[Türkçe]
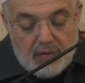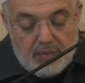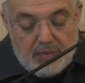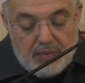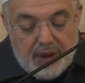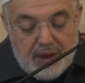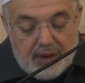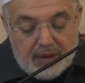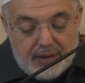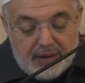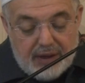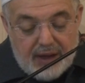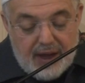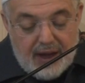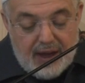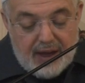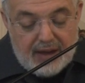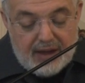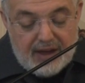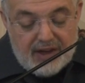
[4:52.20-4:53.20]
Men
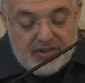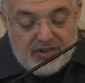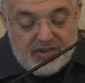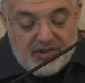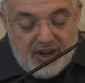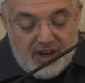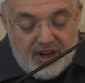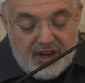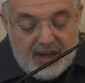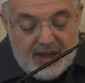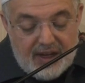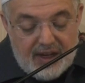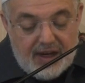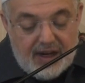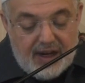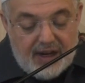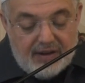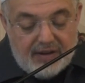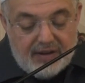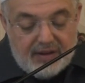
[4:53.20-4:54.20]
kâne
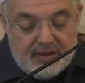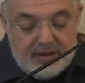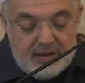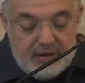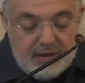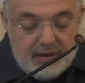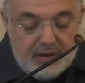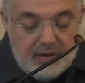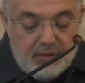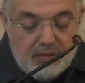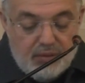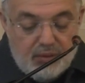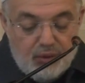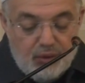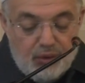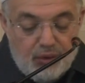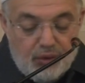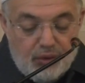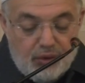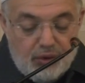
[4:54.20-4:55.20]
cahilen
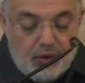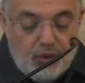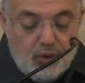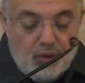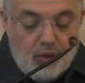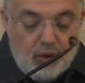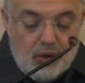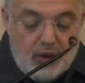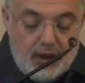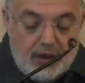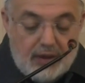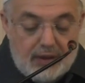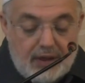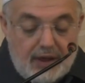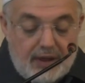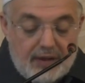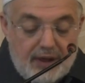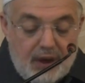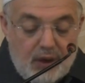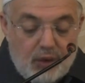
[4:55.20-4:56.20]
buyurdu ki o
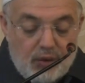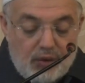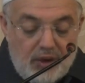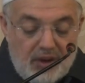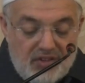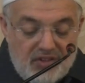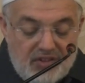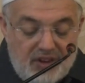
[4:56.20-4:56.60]
kırklardan olan